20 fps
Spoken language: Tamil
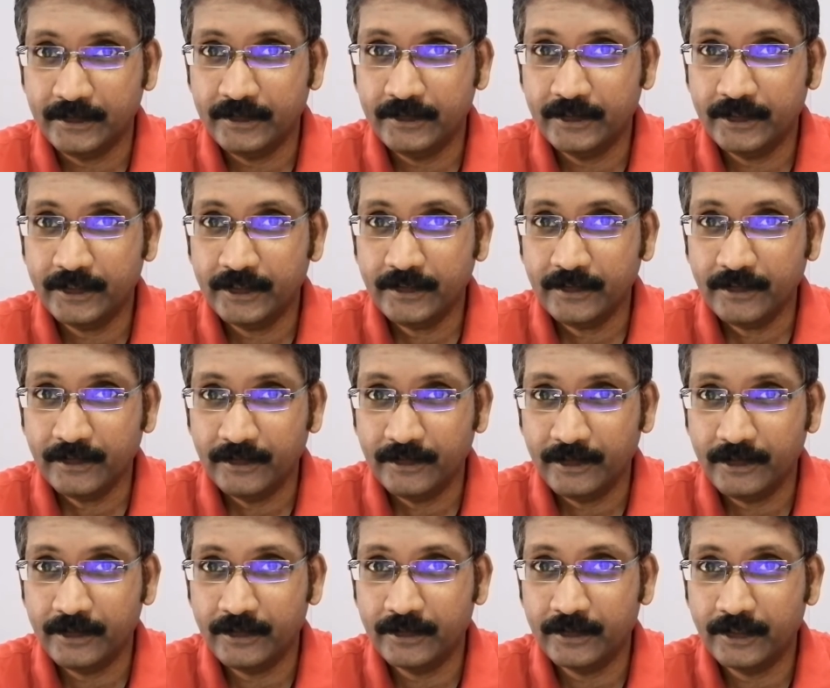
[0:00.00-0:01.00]
இதை
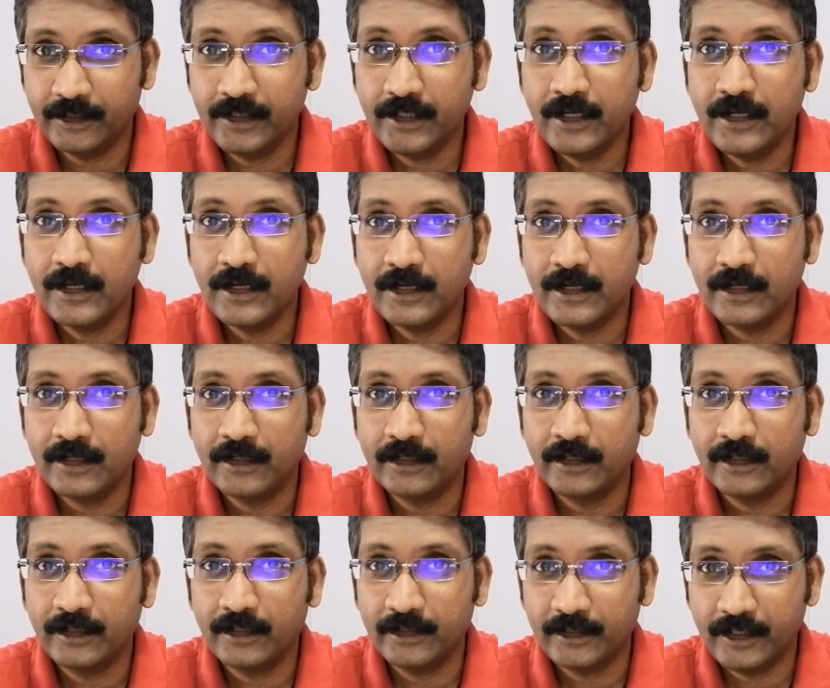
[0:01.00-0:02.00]
நீங்கள்
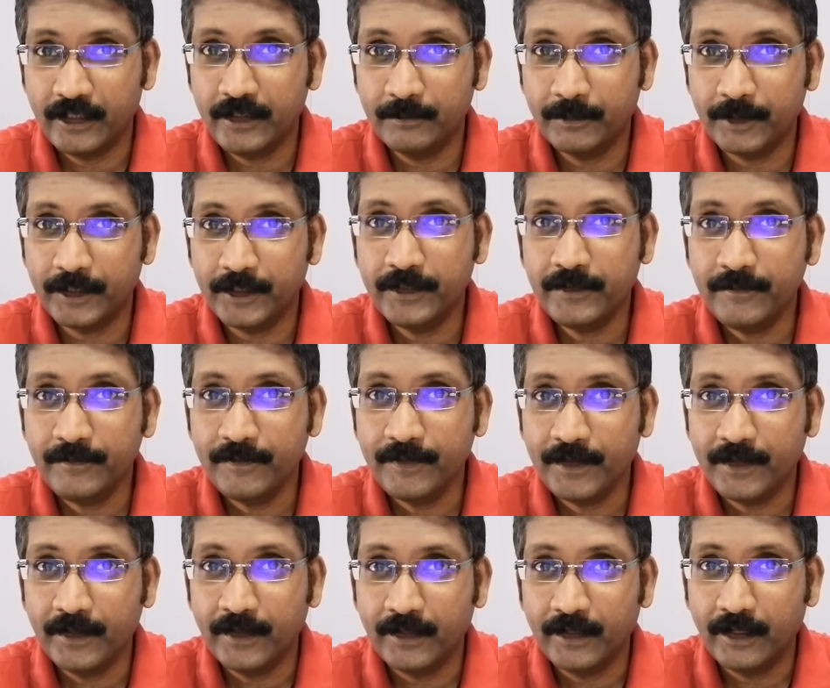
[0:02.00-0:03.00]
கீன் பண்ணி
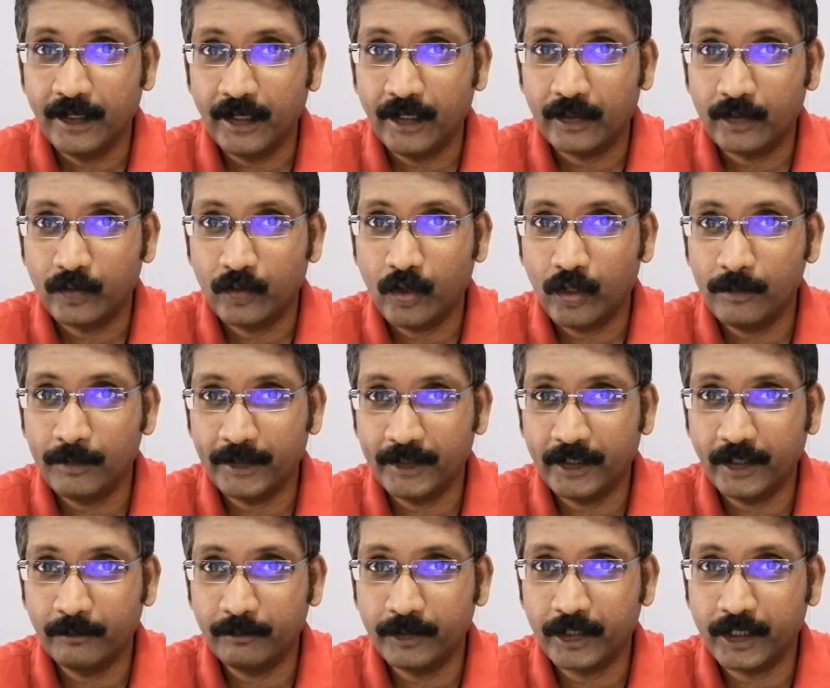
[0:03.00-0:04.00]
கால்
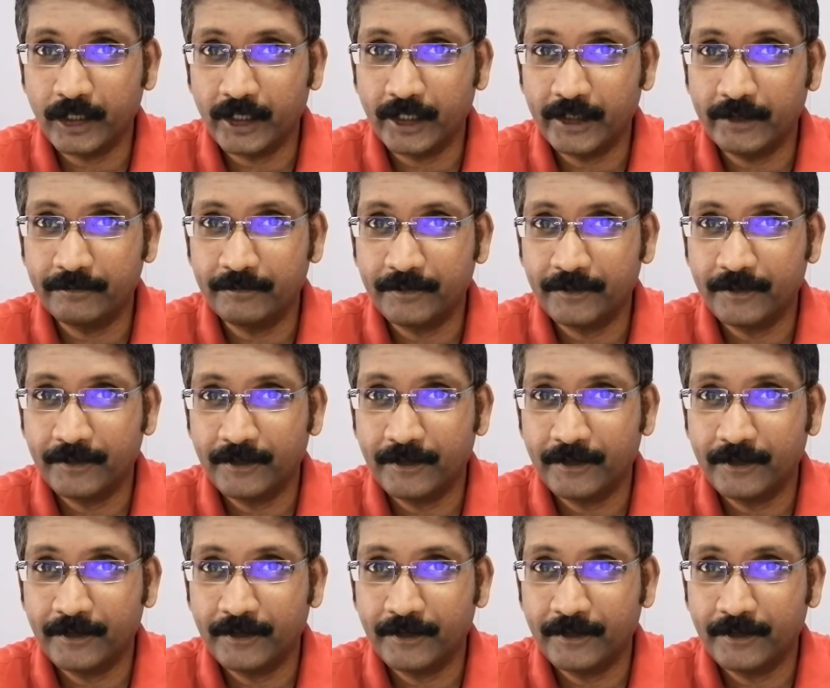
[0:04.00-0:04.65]
பட்டன் அமுக்குங்களேன்